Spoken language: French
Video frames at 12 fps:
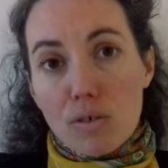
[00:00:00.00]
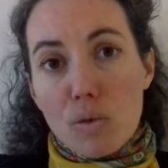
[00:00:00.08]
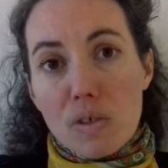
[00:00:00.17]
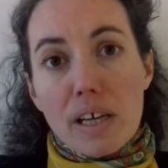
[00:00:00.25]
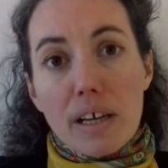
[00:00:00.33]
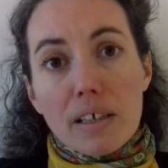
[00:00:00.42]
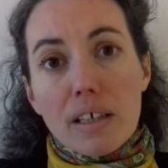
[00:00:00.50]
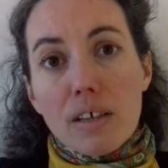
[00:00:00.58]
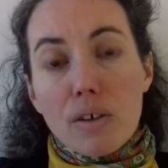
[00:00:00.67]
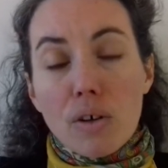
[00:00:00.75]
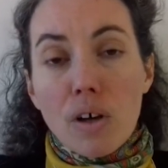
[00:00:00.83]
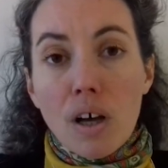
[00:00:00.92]

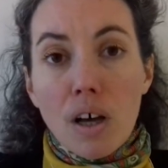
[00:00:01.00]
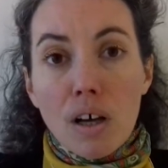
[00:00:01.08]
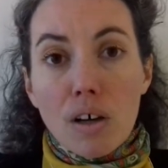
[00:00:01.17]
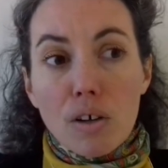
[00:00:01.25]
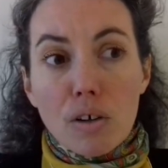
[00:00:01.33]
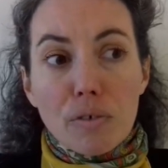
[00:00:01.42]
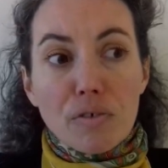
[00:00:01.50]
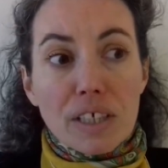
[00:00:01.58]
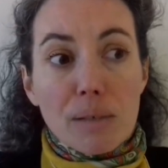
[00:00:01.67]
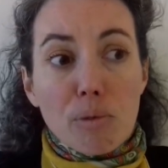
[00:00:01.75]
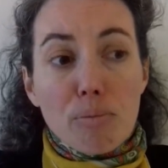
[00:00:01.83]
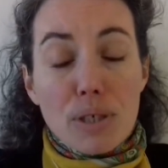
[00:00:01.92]
concernées, euh,
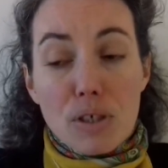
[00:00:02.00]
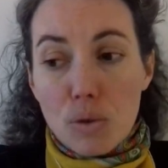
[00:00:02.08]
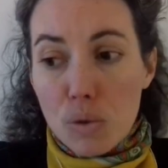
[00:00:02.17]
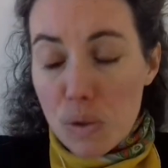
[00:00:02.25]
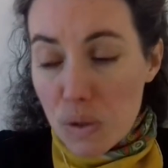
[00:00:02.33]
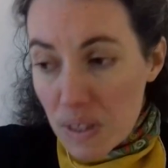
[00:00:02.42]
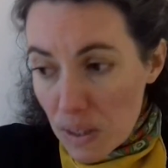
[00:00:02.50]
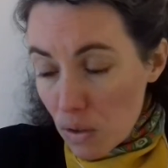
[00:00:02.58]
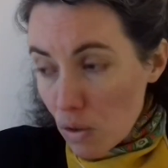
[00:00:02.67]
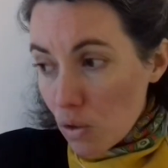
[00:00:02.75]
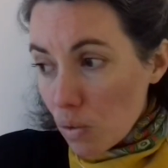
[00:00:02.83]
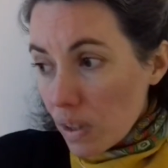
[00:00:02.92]
finalement, puisque
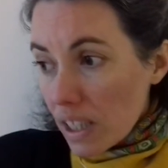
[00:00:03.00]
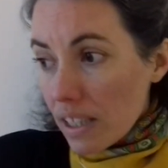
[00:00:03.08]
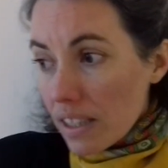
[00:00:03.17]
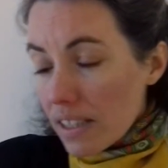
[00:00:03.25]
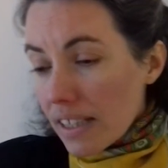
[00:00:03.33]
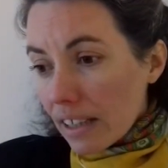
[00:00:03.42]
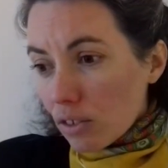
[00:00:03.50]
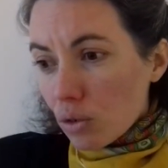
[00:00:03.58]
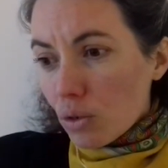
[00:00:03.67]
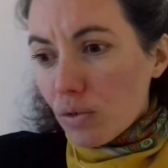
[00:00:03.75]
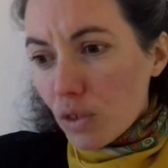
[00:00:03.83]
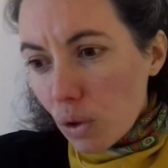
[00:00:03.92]
ce sont des, des, actes
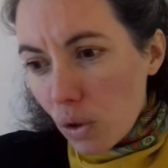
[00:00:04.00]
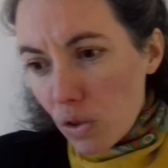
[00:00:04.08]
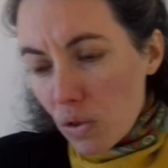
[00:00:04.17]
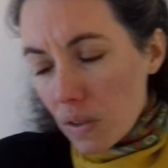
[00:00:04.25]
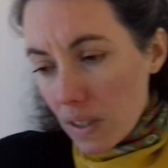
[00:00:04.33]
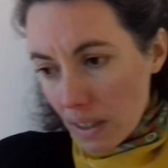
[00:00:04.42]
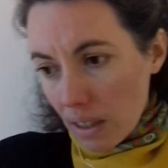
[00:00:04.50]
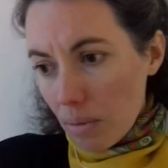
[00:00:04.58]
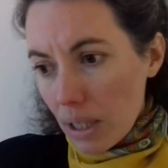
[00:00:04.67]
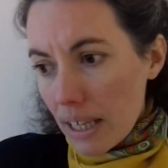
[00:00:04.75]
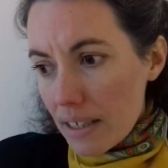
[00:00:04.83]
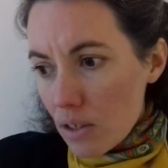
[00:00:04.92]
de violence, de
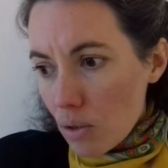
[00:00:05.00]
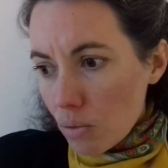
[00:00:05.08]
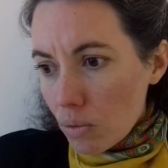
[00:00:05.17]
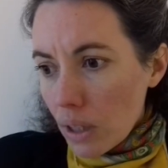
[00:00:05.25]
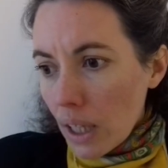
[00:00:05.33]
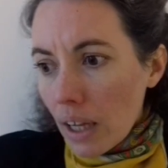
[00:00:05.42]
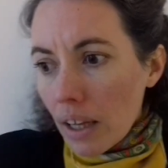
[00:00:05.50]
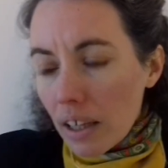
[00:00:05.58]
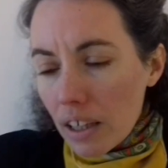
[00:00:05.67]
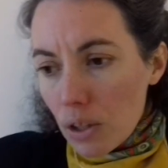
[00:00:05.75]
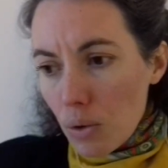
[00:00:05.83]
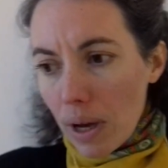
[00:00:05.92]
discrimination
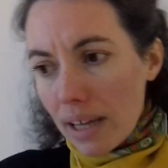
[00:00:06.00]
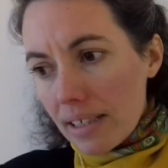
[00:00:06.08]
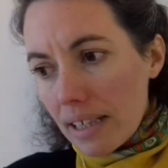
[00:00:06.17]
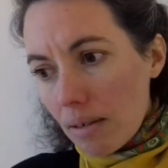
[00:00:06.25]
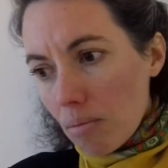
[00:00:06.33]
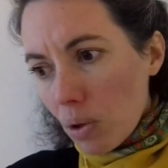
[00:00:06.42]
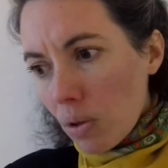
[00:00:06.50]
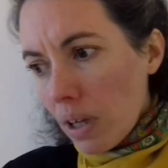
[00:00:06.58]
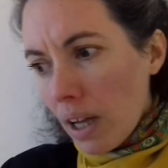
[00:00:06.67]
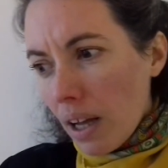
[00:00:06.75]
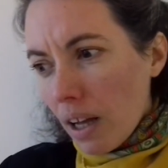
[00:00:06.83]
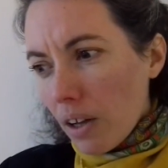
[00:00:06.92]
et de harcèlement
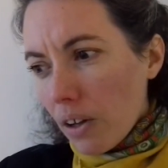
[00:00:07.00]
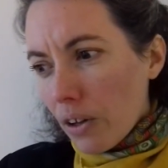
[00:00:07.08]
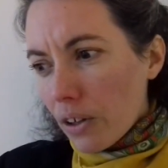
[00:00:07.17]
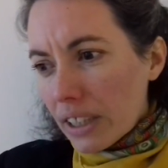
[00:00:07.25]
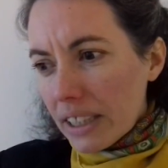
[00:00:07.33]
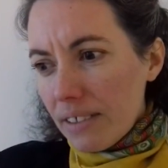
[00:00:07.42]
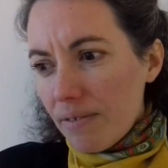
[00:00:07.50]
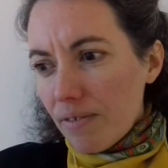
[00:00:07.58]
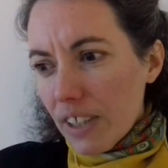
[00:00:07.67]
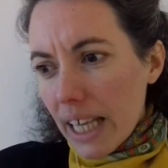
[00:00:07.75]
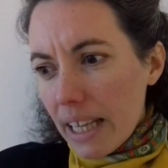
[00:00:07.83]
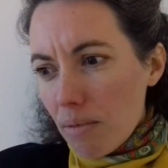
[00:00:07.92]
qui
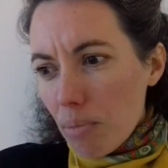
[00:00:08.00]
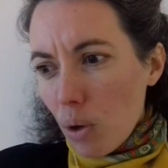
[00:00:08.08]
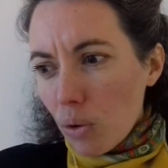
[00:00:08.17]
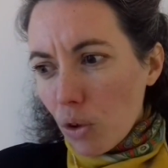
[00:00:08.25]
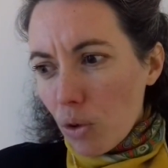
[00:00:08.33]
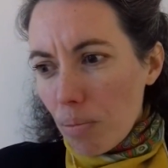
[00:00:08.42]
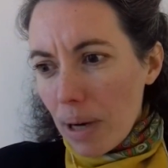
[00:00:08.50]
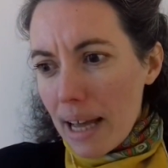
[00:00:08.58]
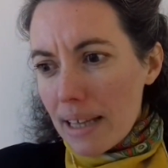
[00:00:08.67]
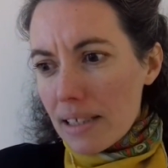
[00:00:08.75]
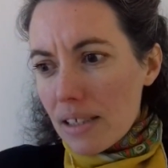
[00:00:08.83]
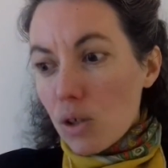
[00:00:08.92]
viennent prendre
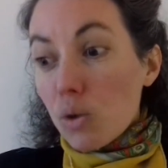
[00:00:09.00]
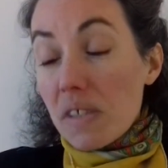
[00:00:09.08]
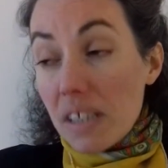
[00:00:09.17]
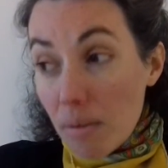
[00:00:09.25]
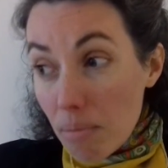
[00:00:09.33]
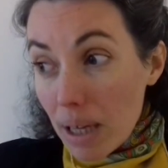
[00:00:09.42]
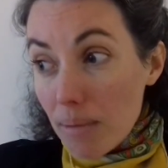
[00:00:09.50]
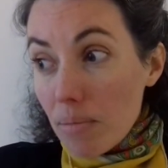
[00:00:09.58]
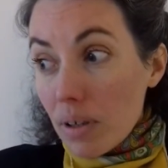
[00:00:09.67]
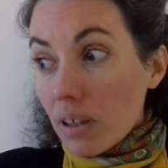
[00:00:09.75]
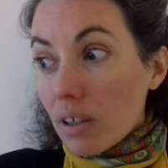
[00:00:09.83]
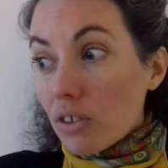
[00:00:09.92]
place au sein
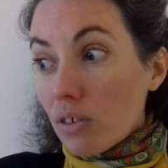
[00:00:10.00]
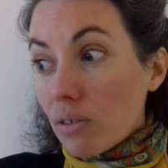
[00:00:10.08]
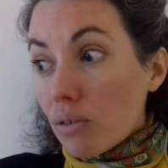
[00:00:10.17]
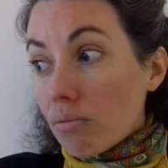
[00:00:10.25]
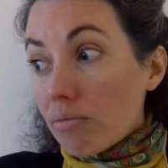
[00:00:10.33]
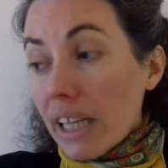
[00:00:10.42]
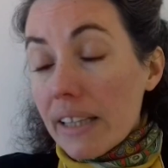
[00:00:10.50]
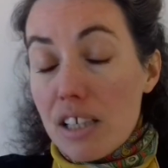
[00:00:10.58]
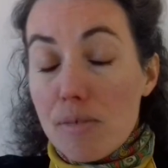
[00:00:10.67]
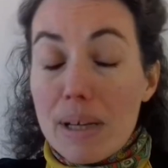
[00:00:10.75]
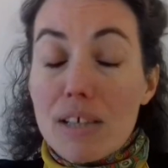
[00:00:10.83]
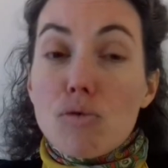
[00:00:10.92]
même d'un
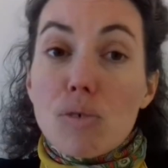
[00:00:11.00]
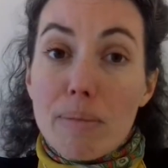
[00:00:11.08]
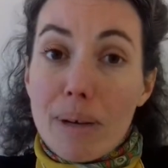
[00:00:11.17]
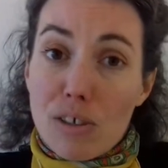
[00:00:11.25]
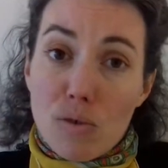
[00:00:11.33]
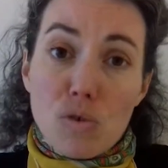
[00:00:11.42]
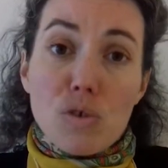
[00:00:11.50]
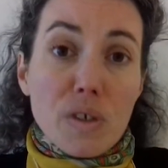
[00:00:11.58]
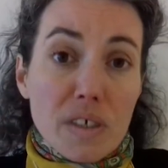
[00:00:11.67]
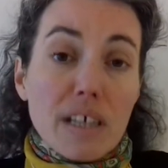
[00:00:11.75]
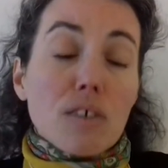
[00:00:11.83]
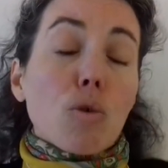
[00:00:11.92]
espace où les personnes sont
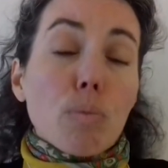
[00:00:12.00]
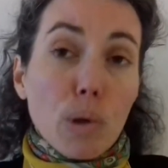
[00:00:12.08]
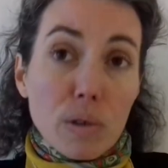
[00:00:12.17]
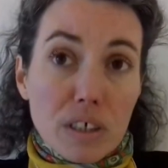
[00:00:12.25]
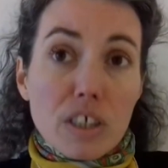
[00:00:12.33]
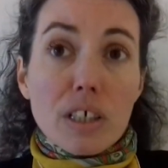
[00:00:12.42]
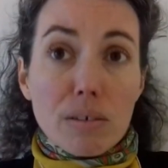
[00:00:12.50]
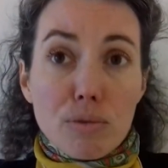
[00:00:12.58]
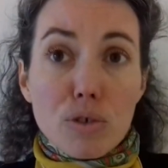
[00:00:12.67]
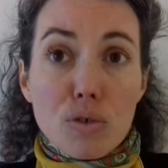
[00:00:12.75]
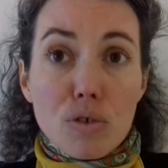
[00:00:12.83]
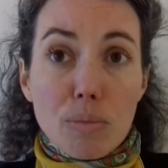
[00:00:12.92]
censées être protégées,
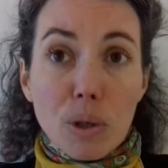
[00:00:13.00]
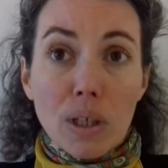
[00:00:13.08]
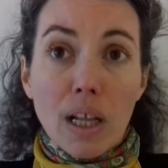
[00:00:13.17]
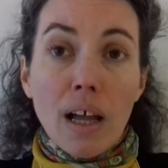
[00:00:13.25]
justement.